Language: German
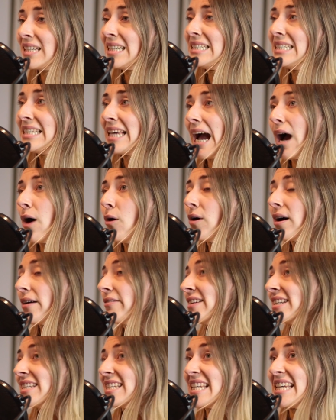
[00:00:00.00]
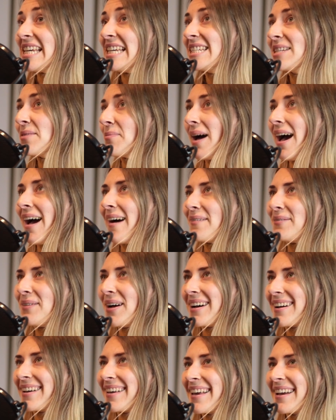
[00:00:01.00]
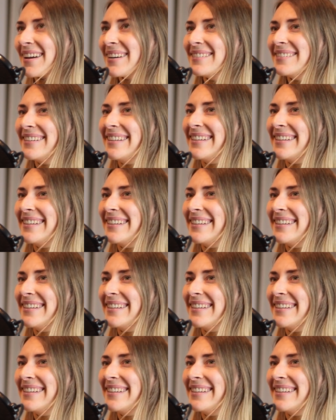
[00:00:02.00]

die auch reflektierte Paare machen, ja?